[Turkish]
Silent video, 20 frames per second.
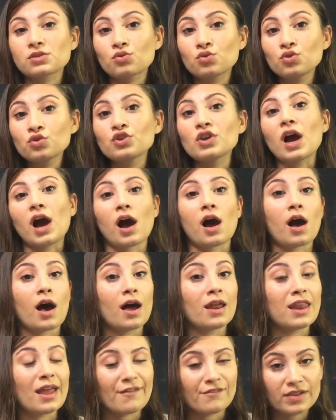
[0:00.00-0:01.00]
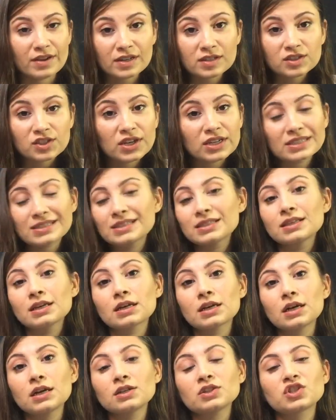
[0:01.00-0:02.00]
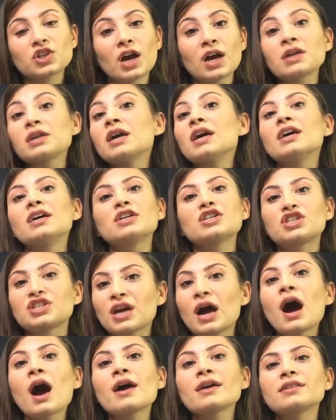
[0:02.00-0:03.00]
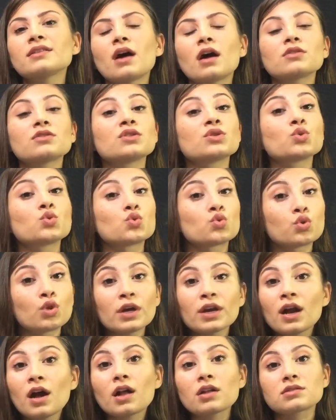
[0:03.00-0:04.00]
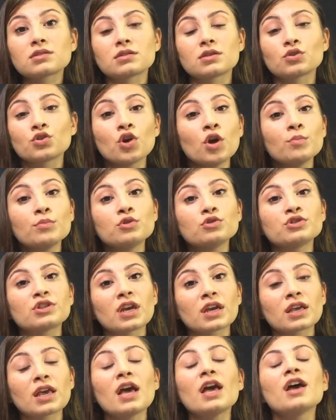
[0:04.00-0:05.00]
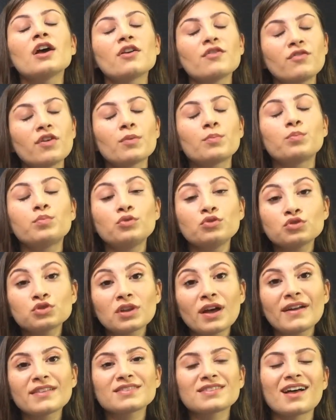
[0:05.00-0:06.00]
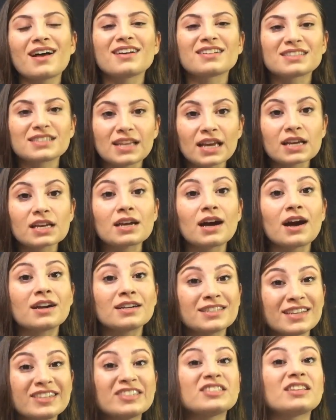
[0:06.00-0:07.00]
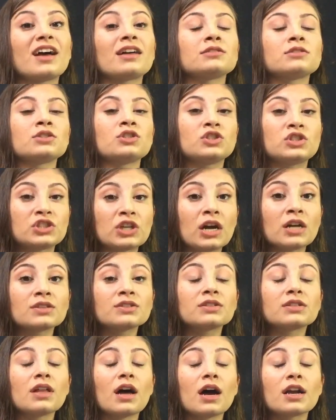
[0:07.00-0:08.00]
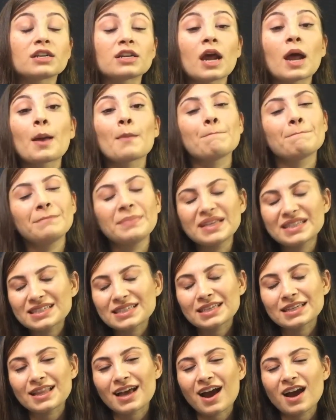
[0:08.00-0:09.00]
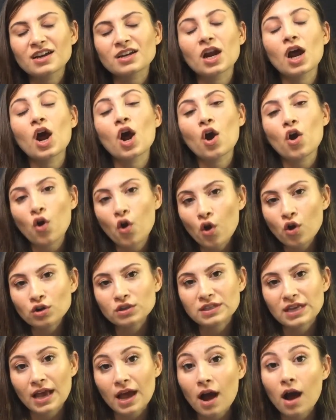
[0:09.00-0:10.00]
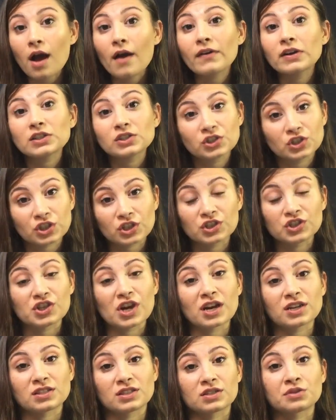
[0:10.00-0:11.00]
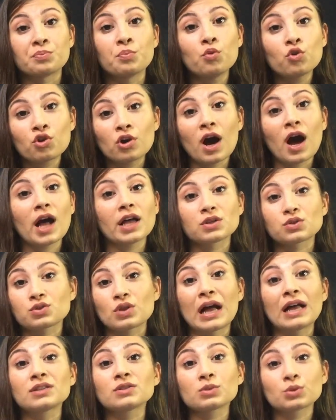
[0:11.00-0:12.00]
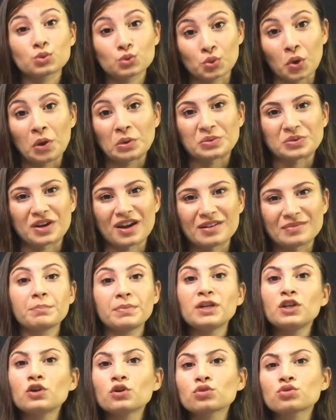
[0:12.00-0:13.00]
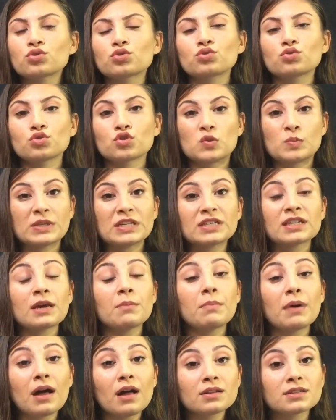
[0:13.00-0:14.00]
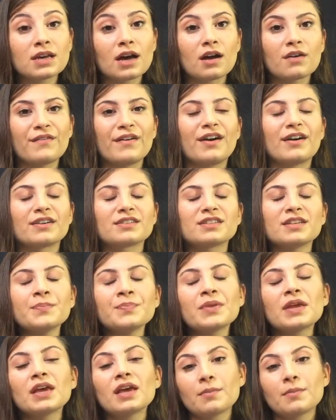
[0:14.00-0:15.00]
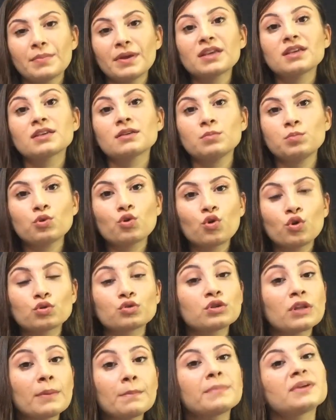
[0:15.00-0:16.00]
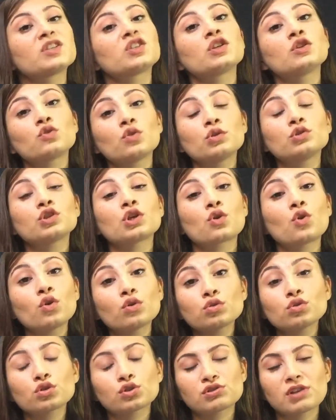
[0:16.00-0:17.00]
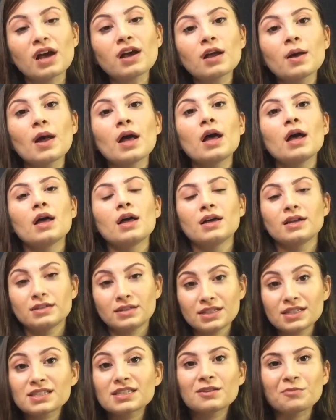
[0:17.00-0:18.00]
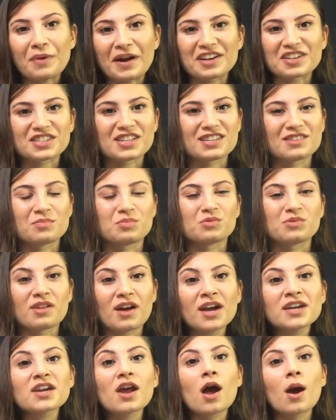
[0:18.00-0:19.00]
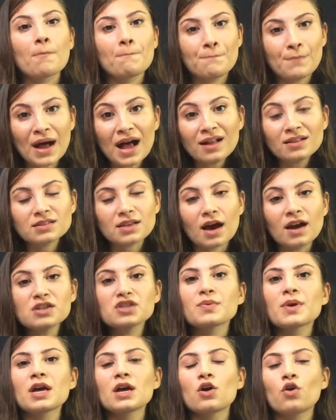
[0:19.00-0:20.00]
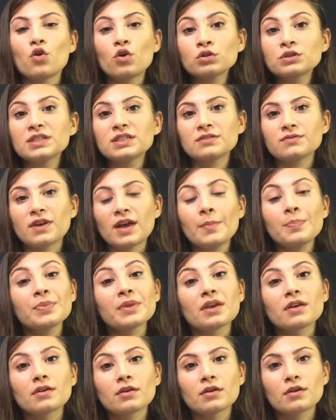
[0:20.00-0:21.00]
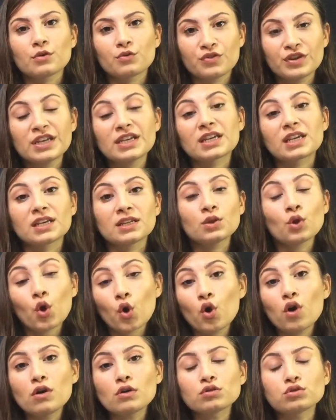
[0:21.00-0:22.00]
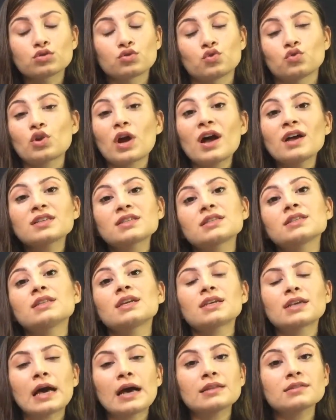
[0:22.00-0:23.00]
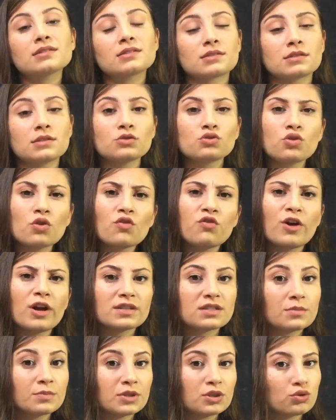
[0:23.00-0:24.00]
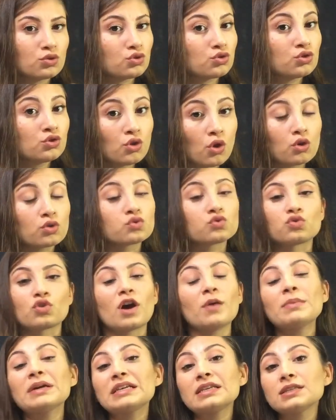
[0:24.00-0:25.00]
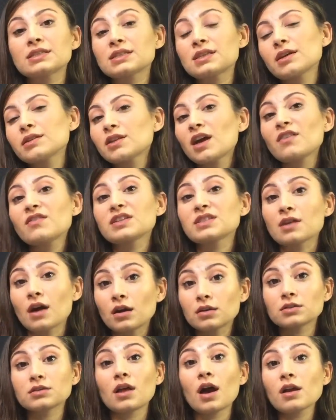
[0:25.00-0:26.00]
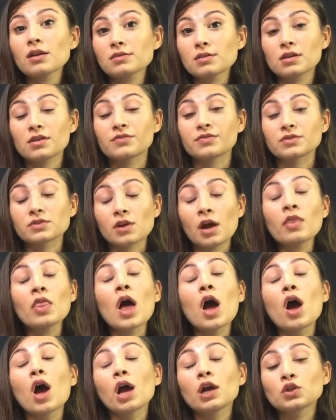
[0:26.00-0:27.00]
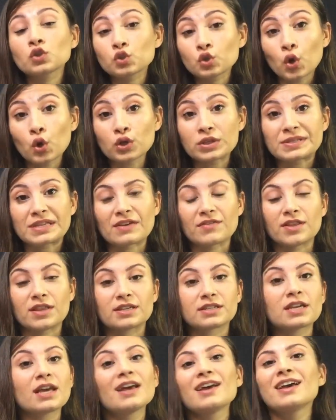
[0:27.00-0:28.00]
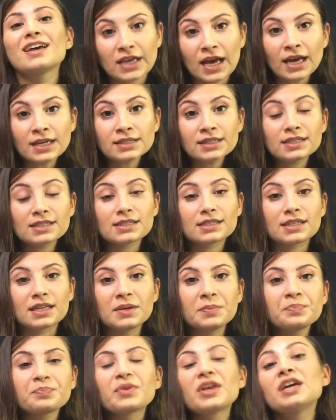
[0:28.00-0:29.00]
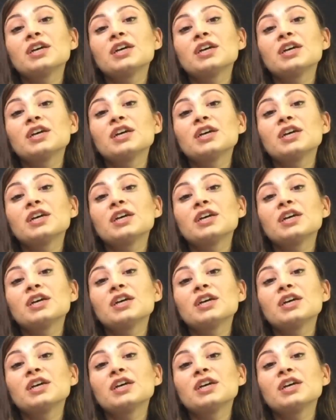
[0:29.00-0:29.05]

dünya alevler içerisinde kalacak, kainat sular altına gömülecek ve bundan da tekrar yeniden canlılar, bitkiler ortaya çıkacaktır bu kaostan sonra. Biliyorsunuz bir de Baldar vardı. Peki bu konunun en başına dönecek olursak nasıl başladı bunlar? Baldar, Odin ve Frig'in oğludur. Aslında kendisi çok fazla bir gücü yoktur ama insanlar ve tanrılar tarafından çok sevilir. Kendisi